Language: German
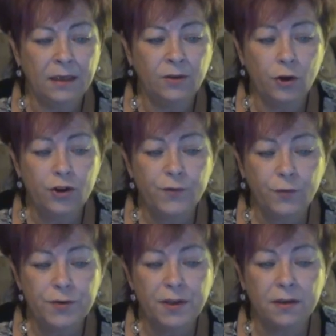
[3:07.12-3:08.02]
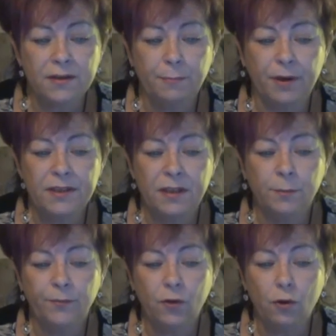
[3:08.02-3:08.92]
Der deutsche Physiker
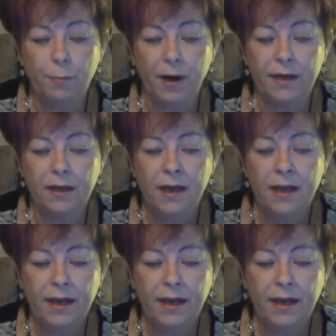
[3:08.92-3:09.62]
Sebastian Pflugbeil